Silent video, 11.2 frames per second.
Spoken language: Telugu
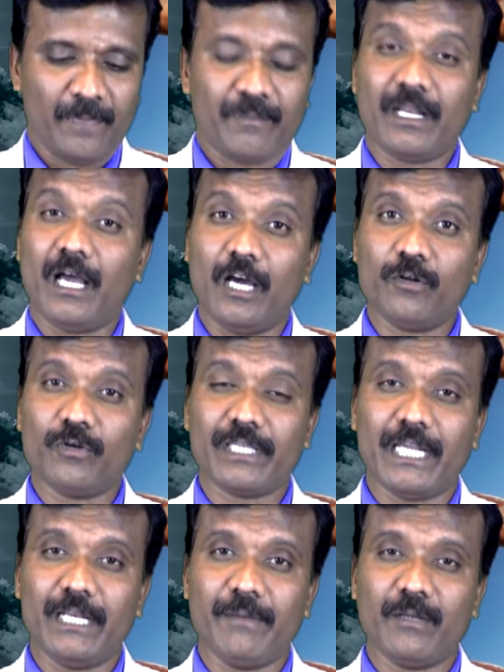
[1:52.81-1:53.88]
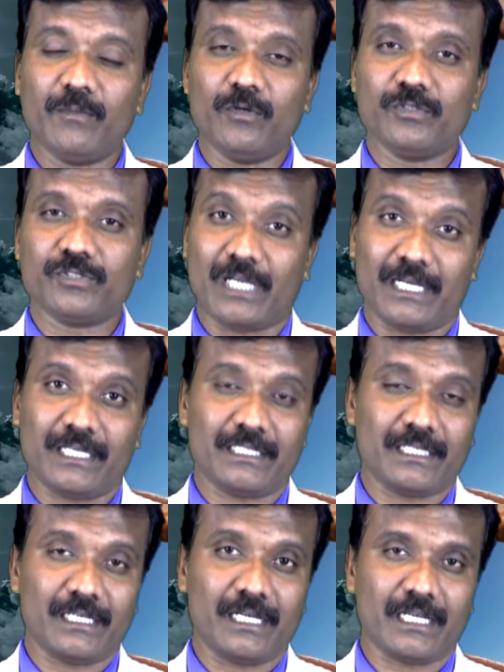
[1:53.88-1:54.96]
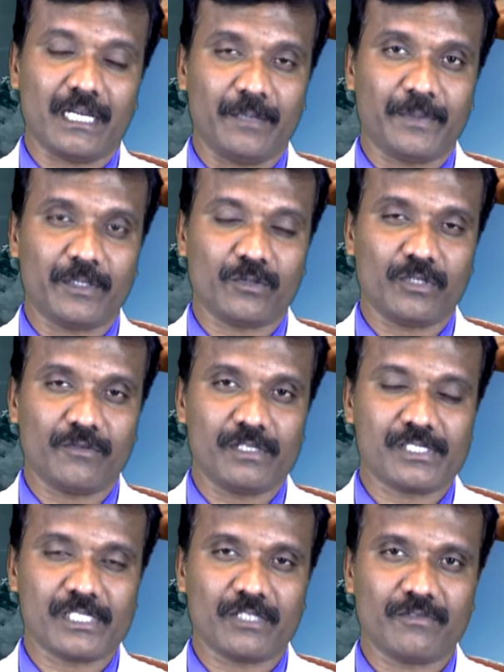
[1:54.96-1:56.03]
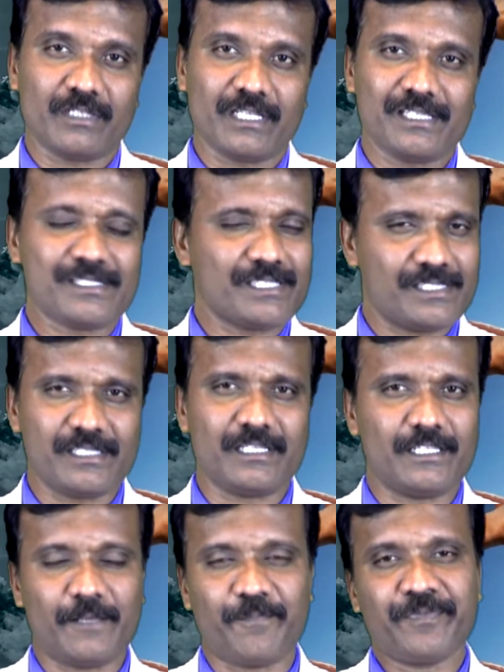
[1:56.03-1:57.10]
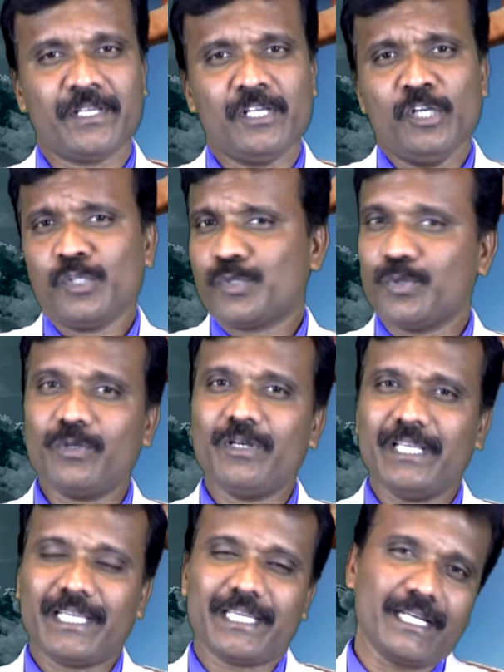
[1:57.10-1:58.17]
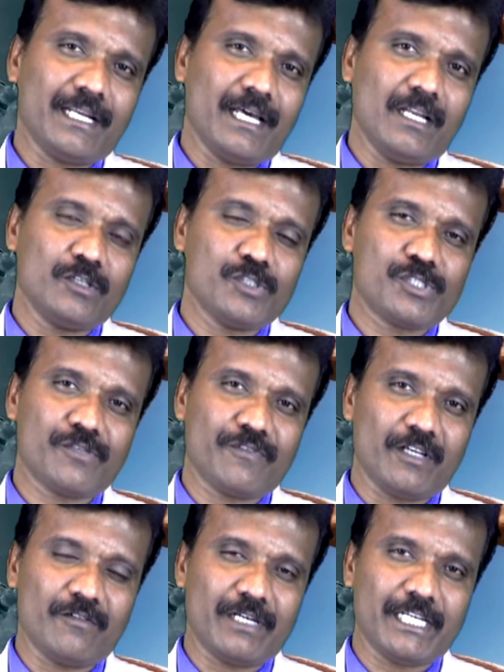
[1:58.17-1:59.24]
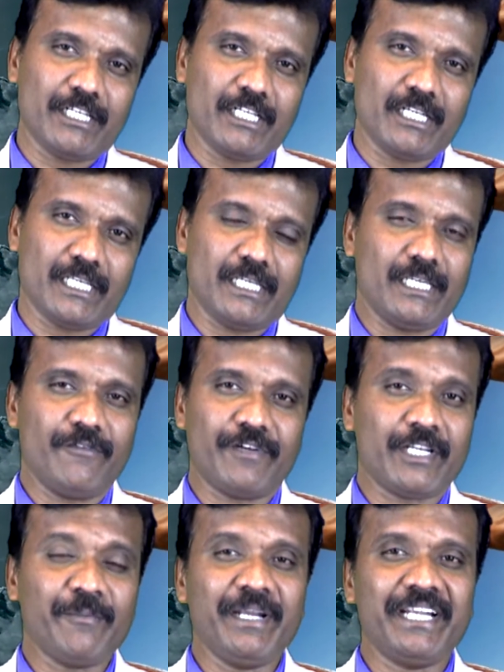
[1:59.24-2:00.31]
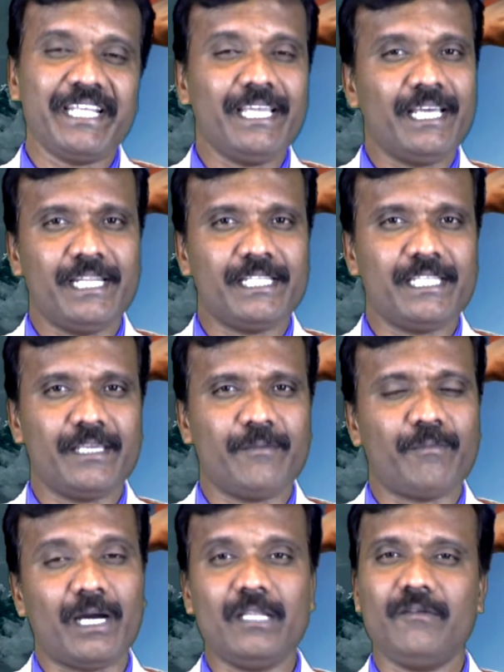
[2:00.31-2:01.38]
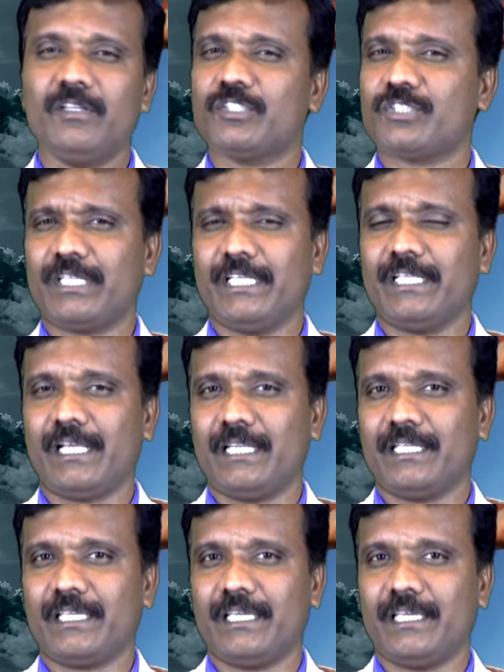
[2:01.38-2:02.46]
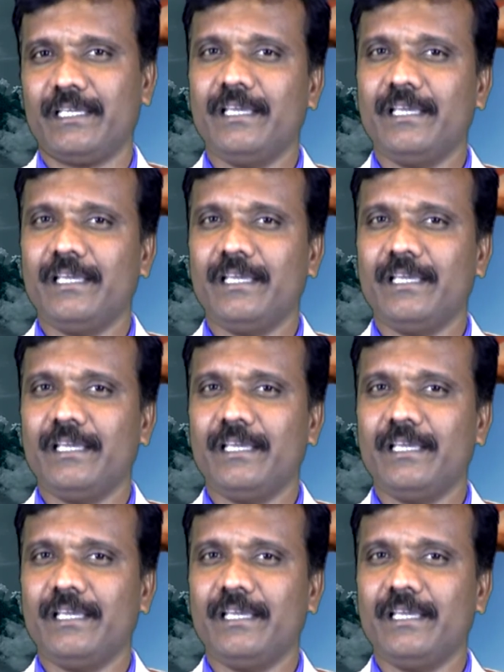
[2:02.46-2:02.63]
మన ఆరోగ్యాన్ని మనము జాగ్రత్తగా కాపాడుకోవలసినటువంటి సీజన్ ఇది సూర్యుని కిరణాల నుంచి వెలువడేటువంటి విటమిన్ డి అనేది మానవుని శరీరానికి